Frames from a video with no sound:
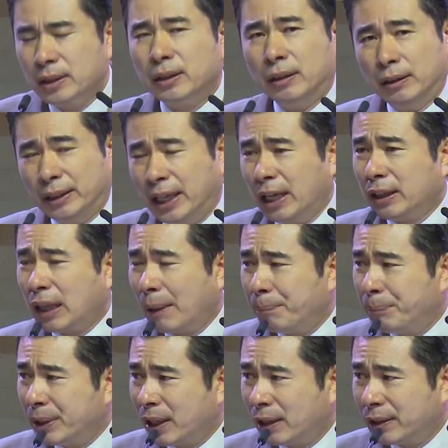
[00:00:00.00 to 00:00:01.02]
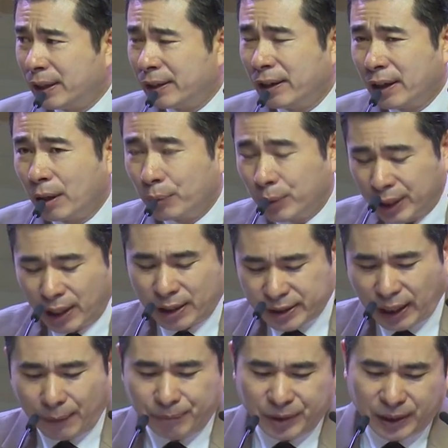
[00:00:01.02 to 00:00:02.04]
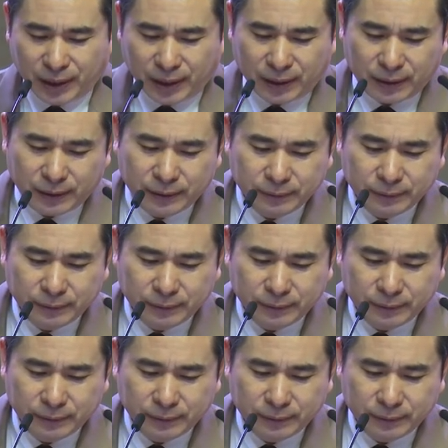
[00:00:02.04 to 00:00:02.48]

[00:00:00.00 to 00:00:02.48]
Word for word: 은혜의 담비가 내려야 우리가 삽니다.